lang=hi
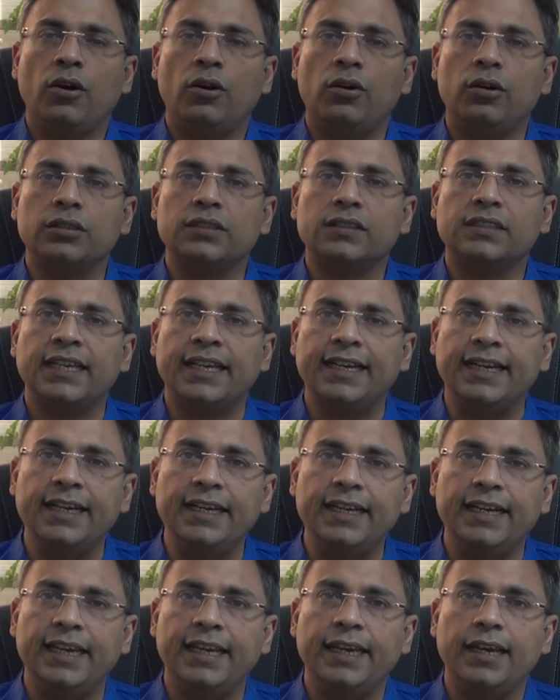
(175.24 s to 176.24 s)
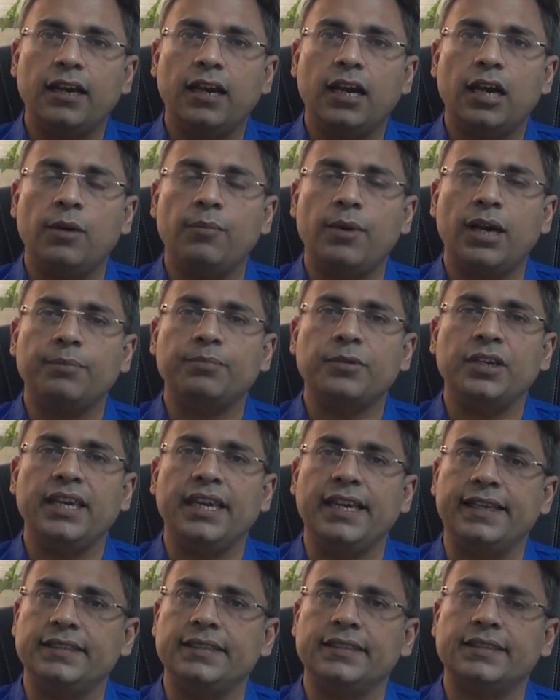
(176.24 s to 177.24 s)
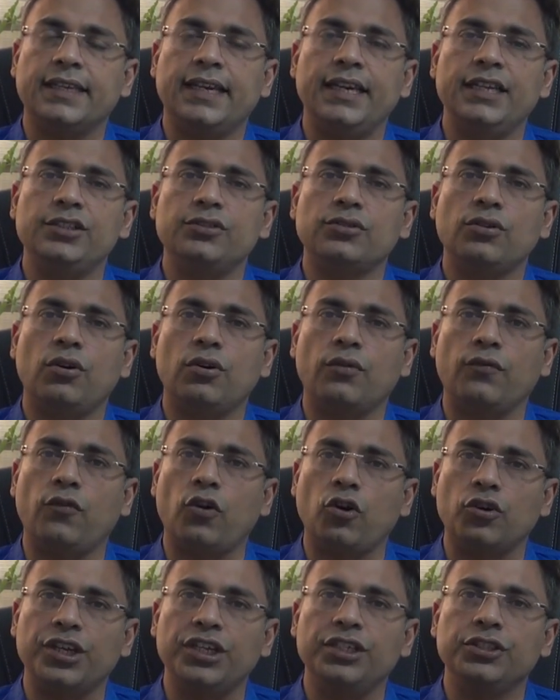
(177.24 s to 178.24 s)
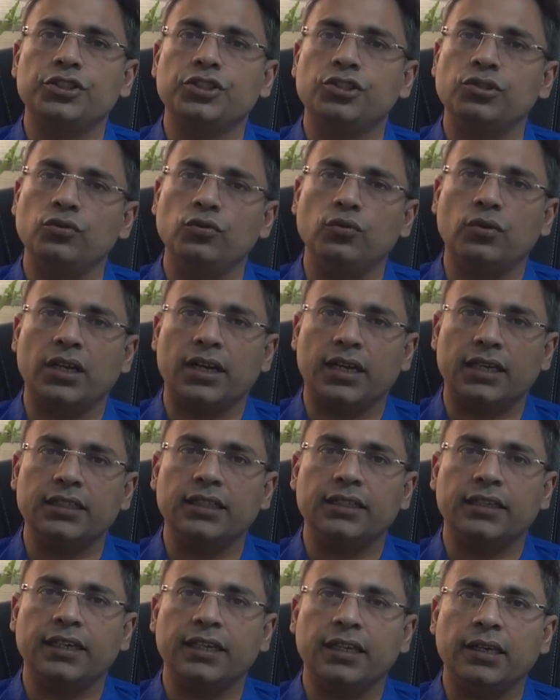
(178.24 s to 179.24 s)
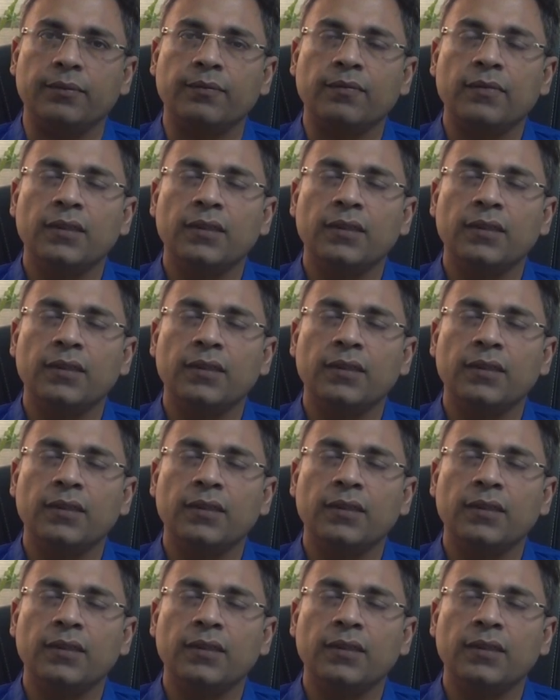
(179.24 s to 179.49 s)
और सेकेंड डे हम आपकी एक्सरसाइज और वॉकिंग शुरू करा देते हैं